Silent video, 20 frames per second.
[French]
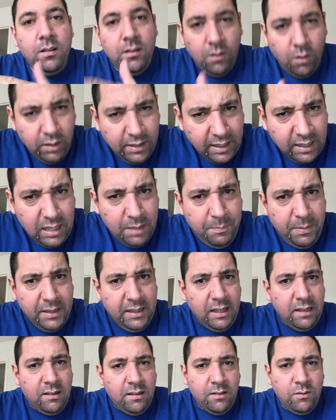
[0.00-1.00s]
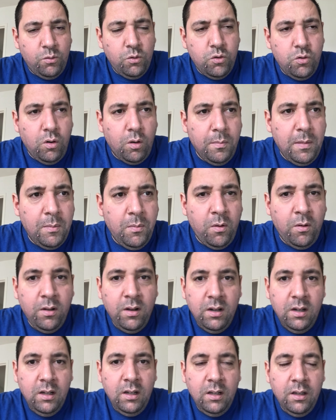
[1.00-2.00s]
on regarde la patate, toujours, mais bon.
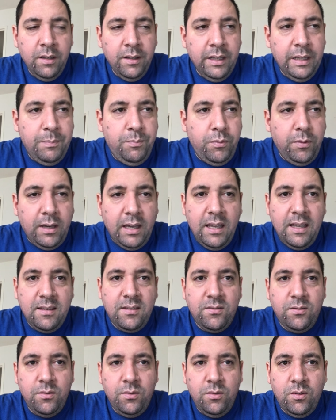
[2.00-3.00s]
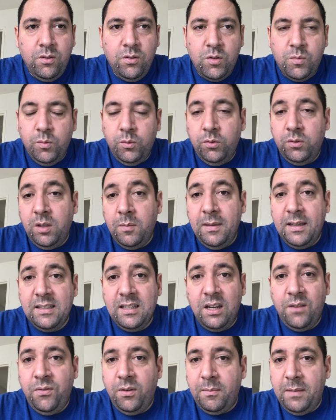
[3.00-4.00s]
Et puis Reims, euh, je me doutais bien qu'ils
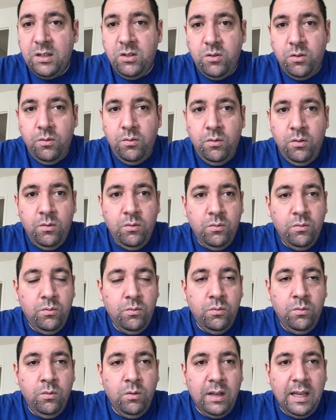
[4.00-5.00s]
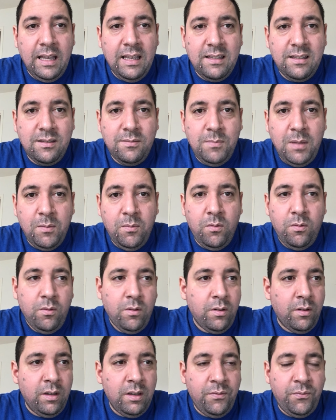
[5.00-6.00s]
allaient faire match nul ou Reims, mais
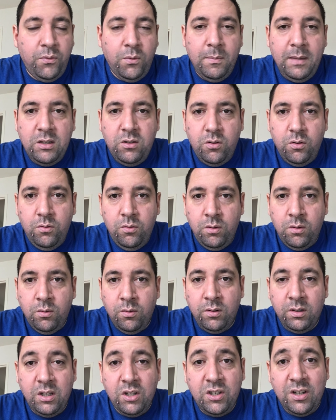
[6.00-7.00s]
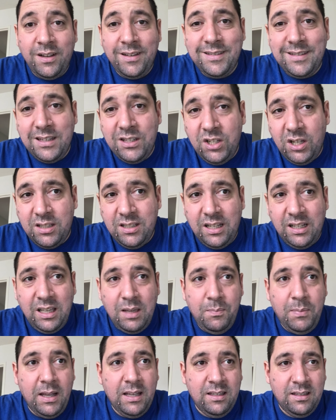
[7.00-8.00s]
bon, euh, ils font match nul, donc déjà, c'est déjà ça
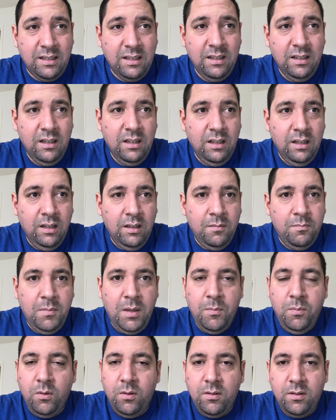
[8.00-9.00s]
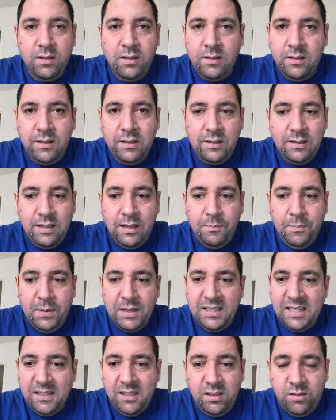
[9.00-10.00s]
qui passe. Mais bon, c'est pas
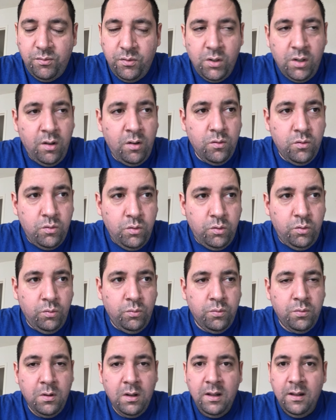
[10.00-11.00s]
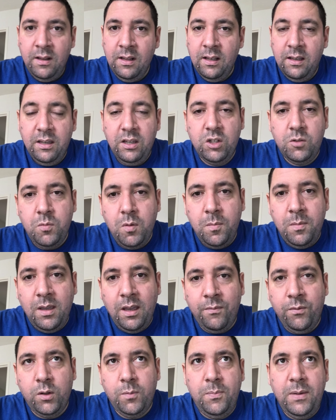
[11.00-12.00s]
satisfaisant du tout. Et je me mets à
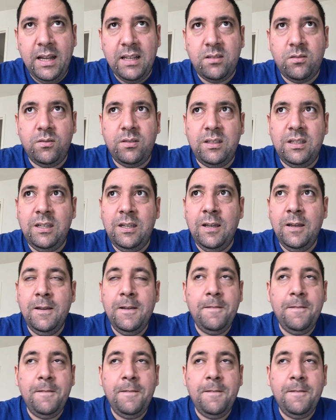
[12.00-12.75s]
votre place aussi